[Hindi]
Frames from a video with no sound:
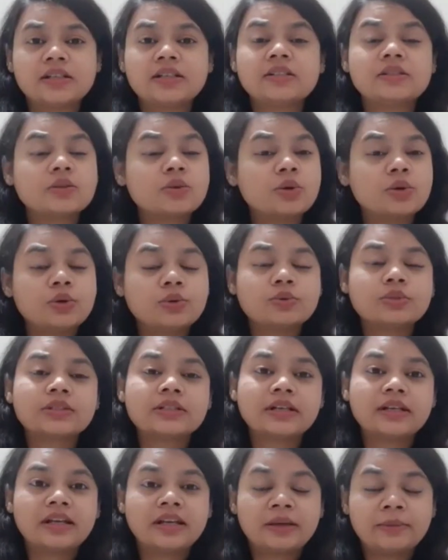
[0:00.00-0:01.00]
इसको यूज़
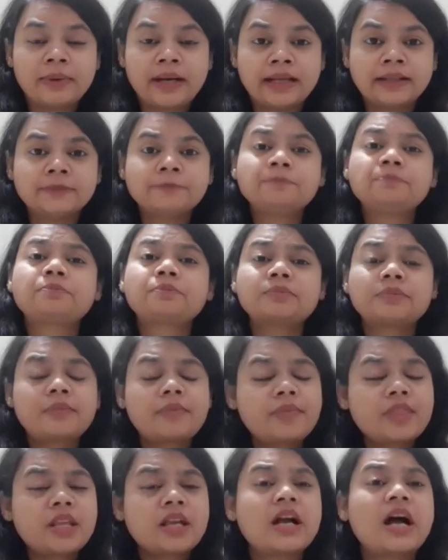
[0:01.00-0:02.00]
करने के बाद
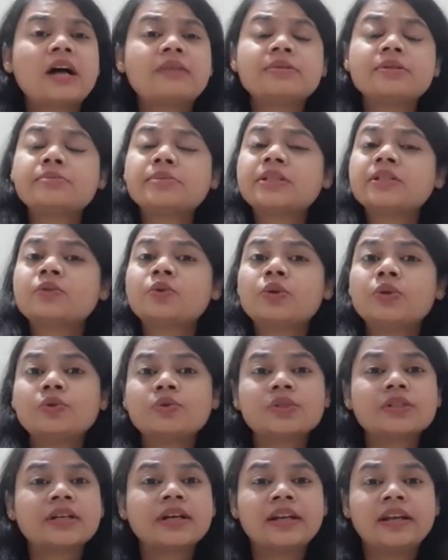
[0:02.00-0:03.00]
और जब इसको
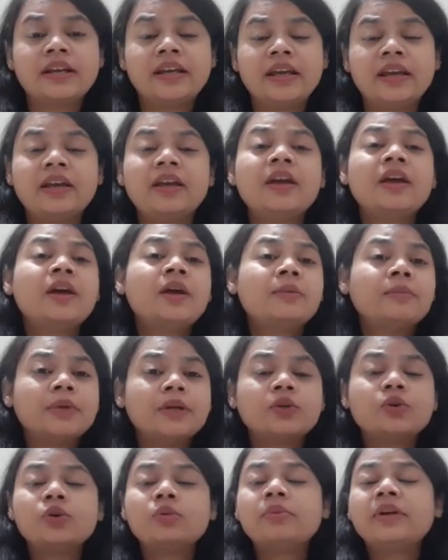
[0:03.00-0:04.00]
यूज़ करेंगे
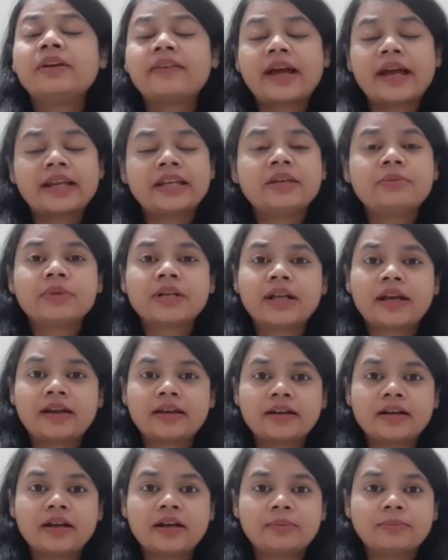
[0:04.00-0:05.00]
बिल्कुल भी ड्राई नहीं
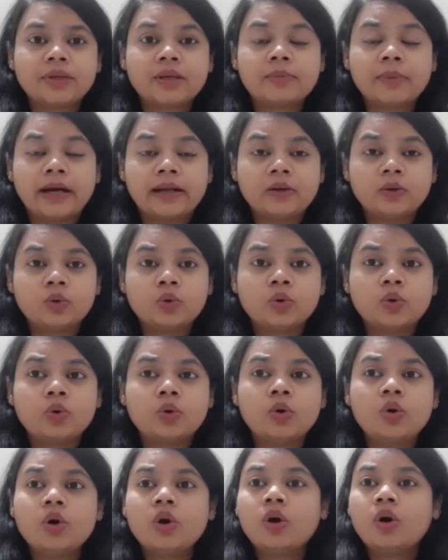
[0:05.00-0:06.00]
बनाएगा आपके बालों को
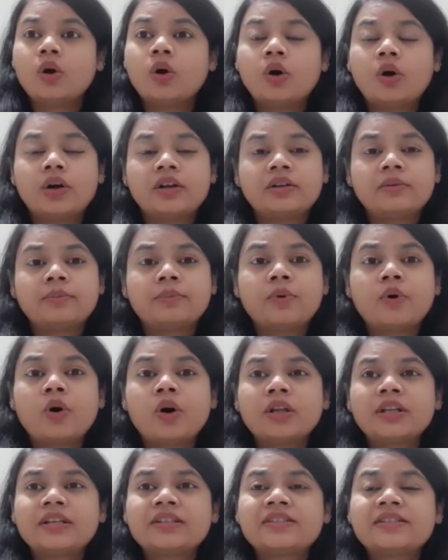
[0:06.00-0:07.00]
और
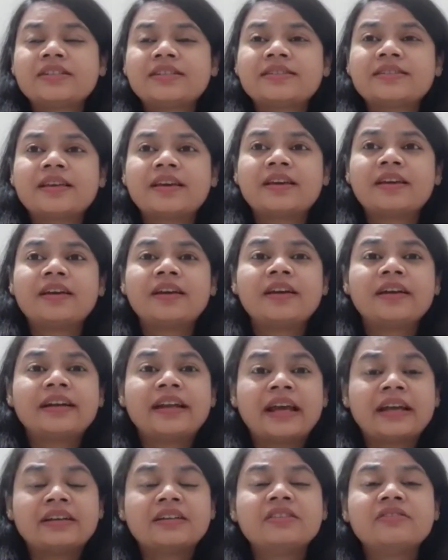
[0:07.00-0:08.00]
बहुत अच्छे से
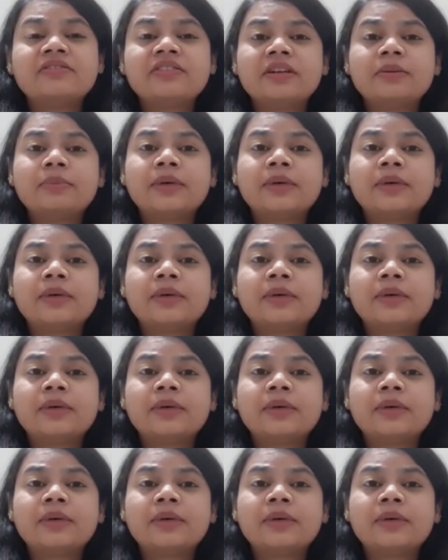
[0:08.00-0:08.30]
टेंगल फ्री